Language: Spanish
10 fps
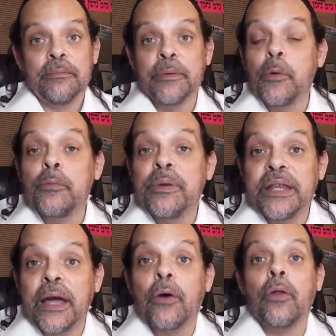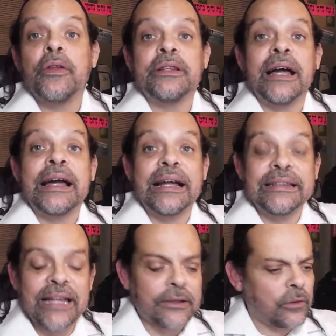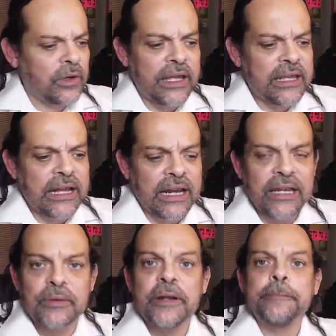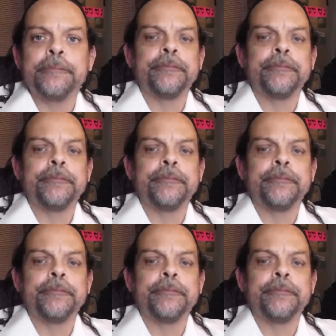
Vimos un video donde están cantando, es increíble.